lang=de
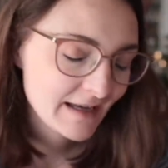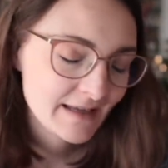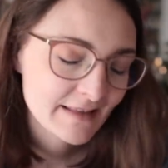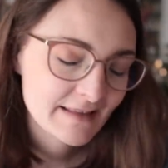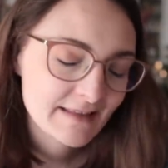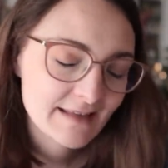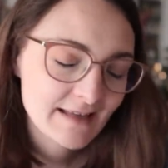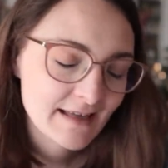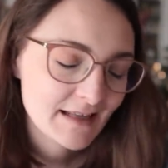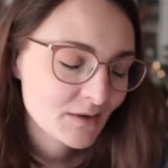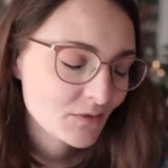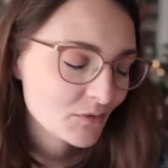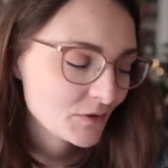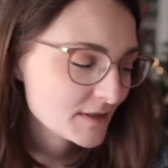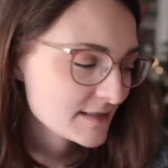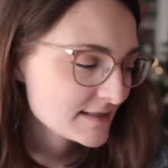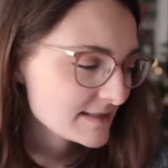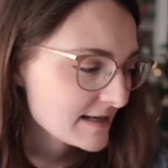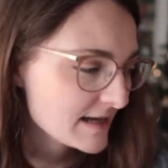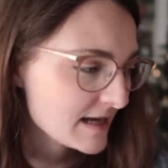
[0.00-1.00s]
Ich kann
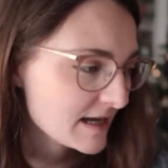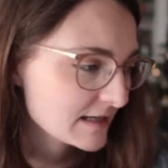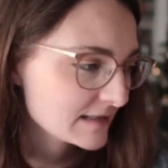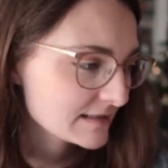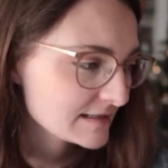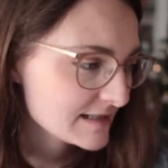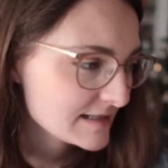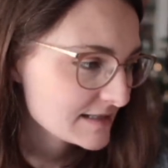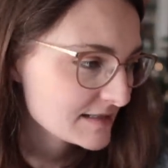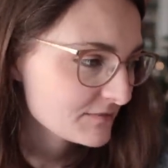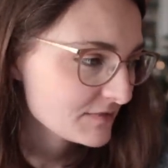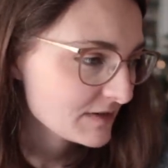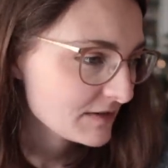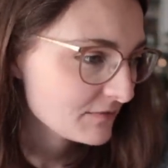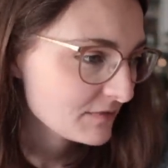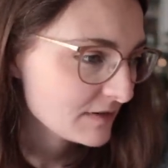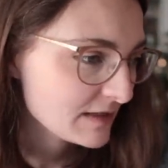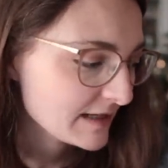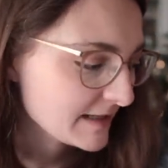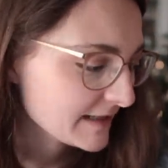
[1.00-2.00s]
euch sagen, das war
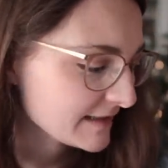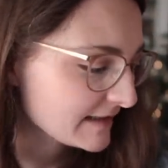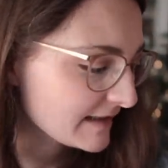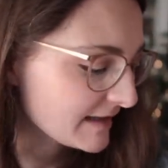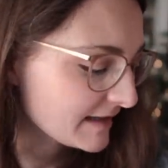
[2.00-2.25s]
vielleicht